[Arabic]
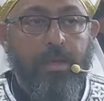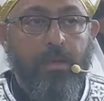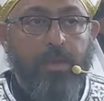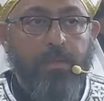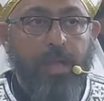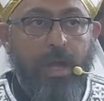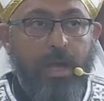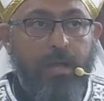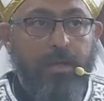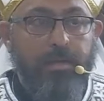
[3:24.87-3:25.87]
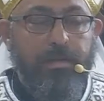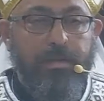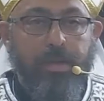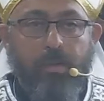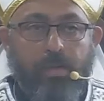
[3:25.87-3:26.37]
وضح
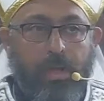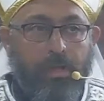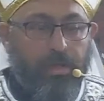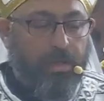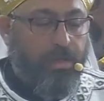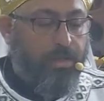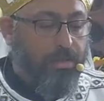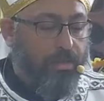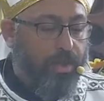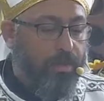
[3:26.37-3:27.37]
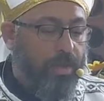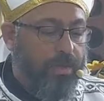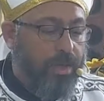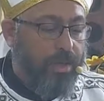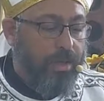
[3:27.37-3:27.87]
ايه وضع الله وايه
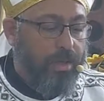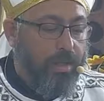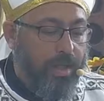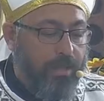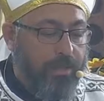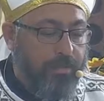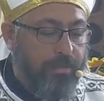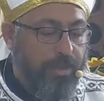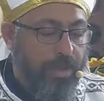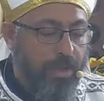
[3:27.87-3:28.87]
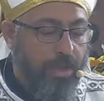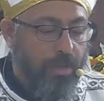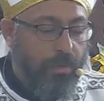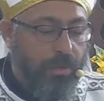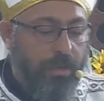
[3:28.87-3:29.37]
وضع الخادم
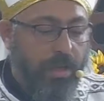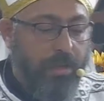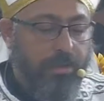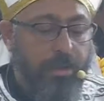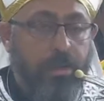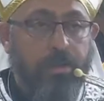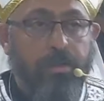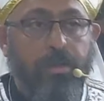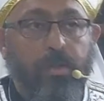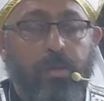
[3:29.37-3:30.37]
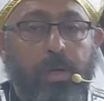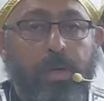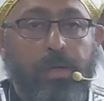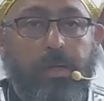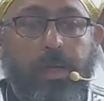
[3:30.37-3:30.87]
وضع الله
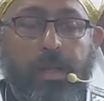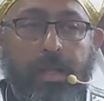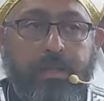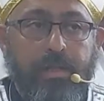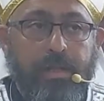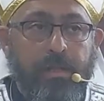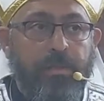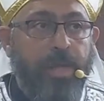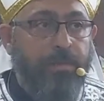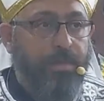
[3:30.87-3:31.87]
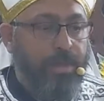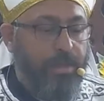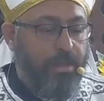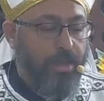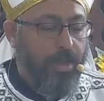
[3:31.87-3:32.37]
هو الذي ينمي
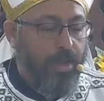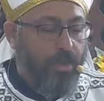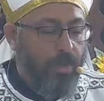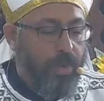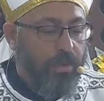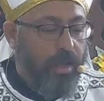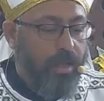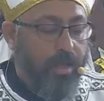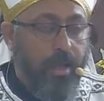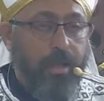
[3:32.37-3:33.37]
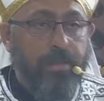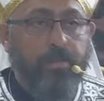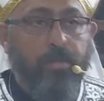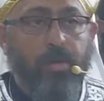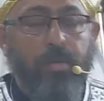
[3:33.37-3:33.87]
ووضع
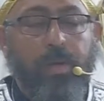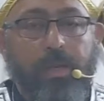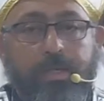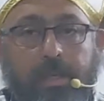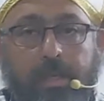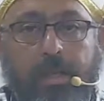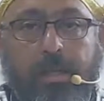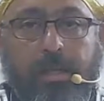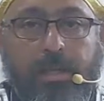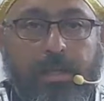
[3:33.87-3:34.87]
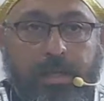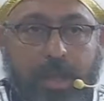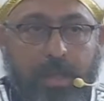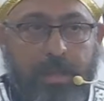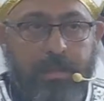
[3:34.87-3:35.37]
الخادم هو الذي
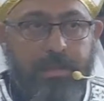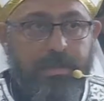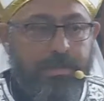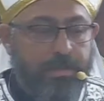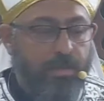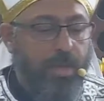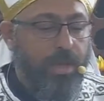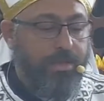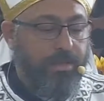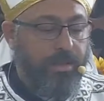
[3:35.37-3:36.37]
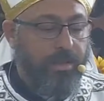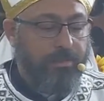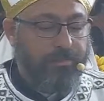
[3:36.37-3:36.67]
يغرس ويسقي